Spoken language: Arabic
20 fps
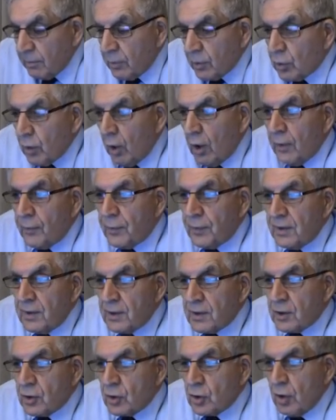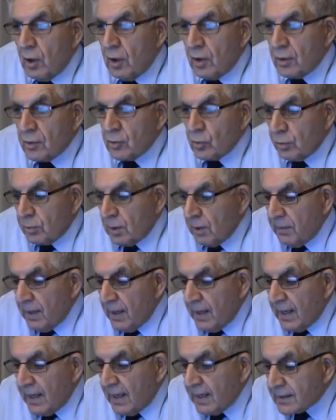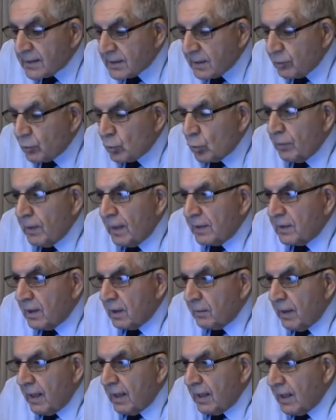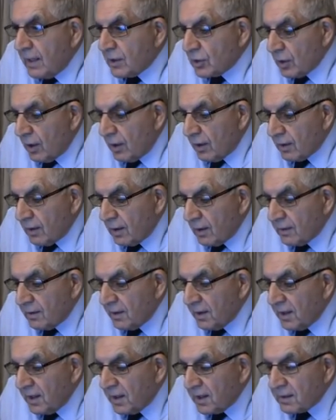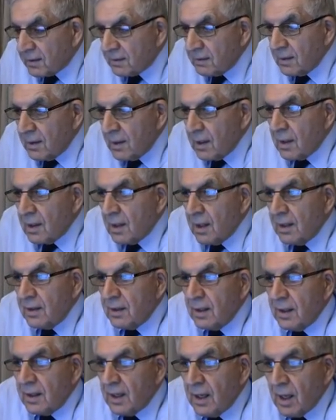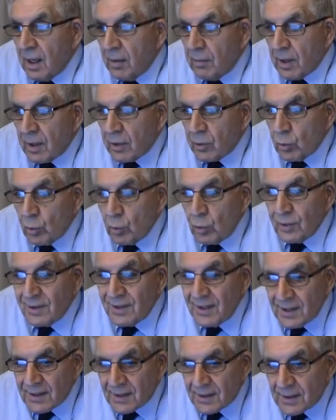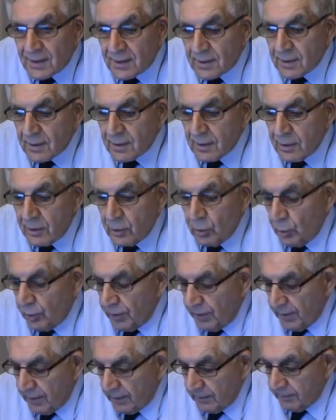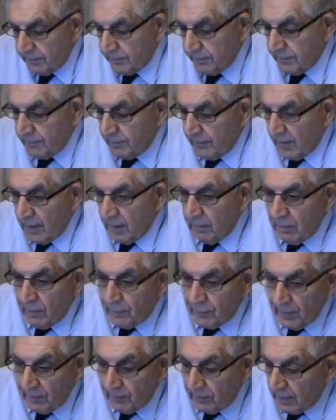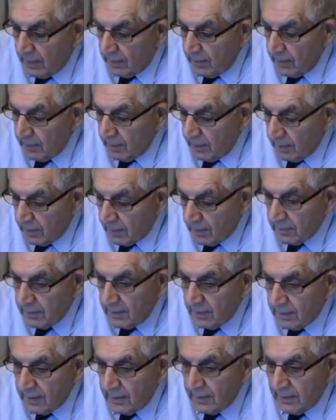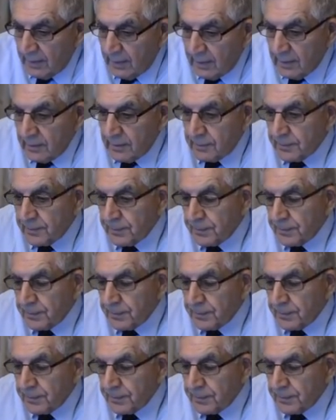بتقف الديسشارج وبتبقى اسيمتوماتيك ما لهاش اعراض غير ان يجي لها برضه ديس يوريا يبقى فهمنا الاعراض الكلينيكال